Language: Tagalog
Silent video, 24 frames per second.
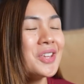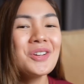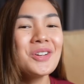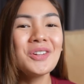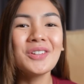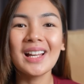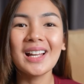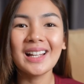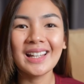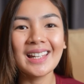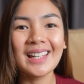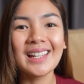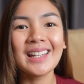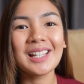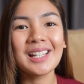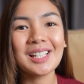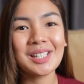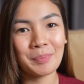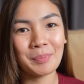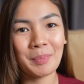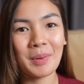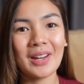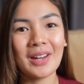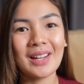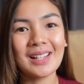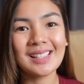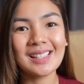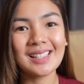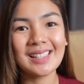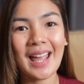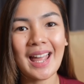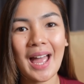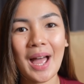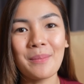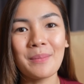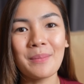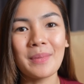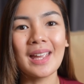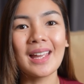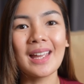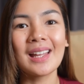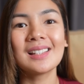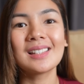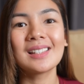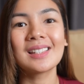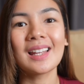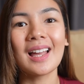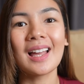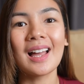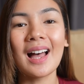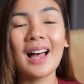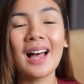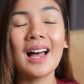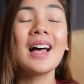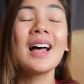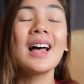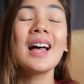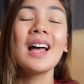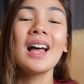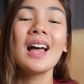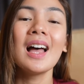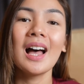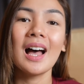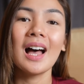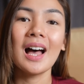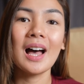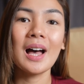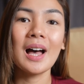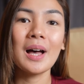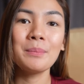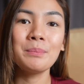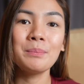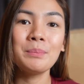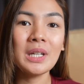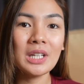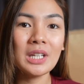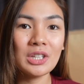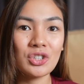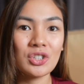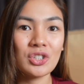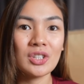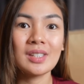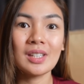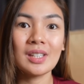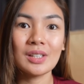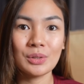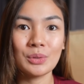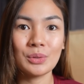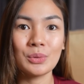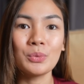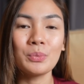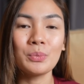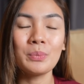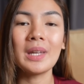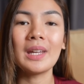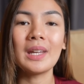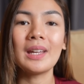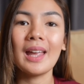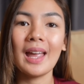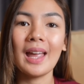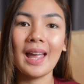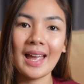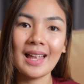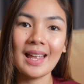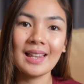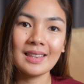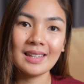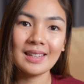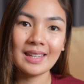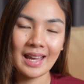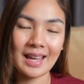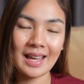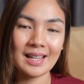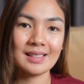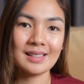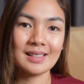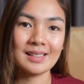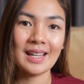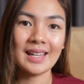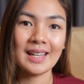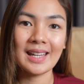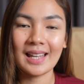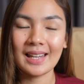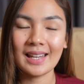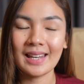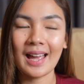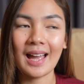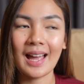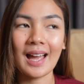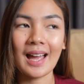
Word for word: yung naging experience namin sa uh, beach sa Subic. And yes, ayan na.